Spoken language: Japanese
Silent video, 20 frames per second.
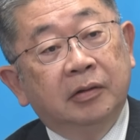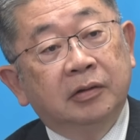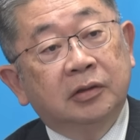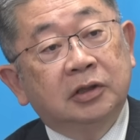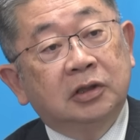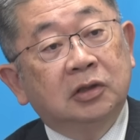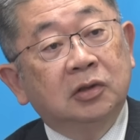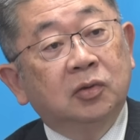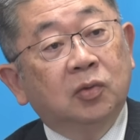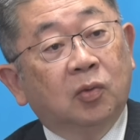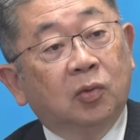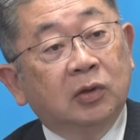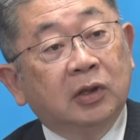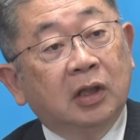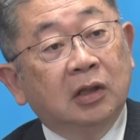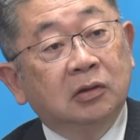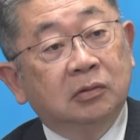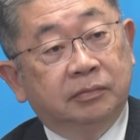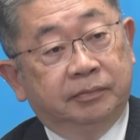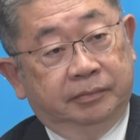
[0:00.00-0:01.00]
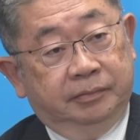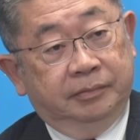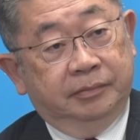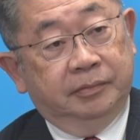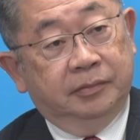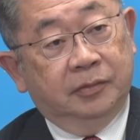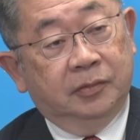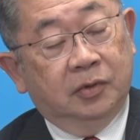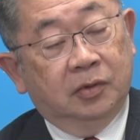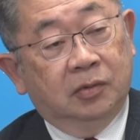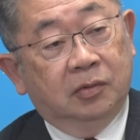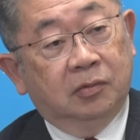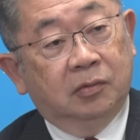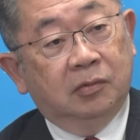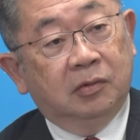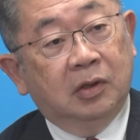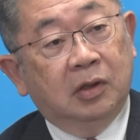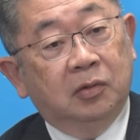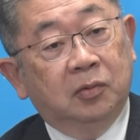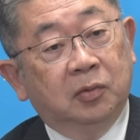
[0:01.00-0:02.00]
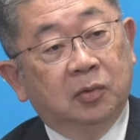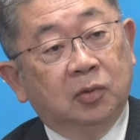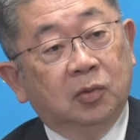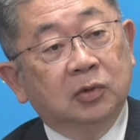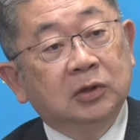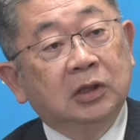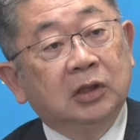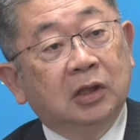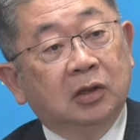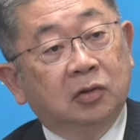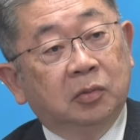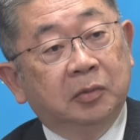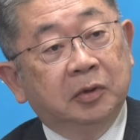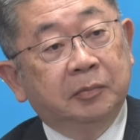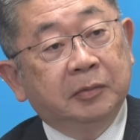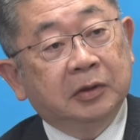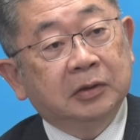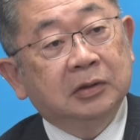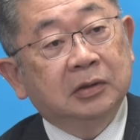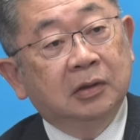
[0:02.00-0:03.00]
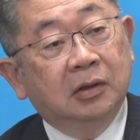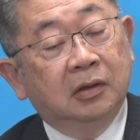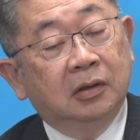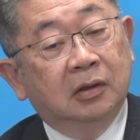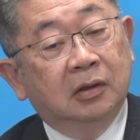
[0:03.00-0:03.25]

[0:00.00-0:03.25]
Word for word: きちんと答える、これはあの当然だと思います。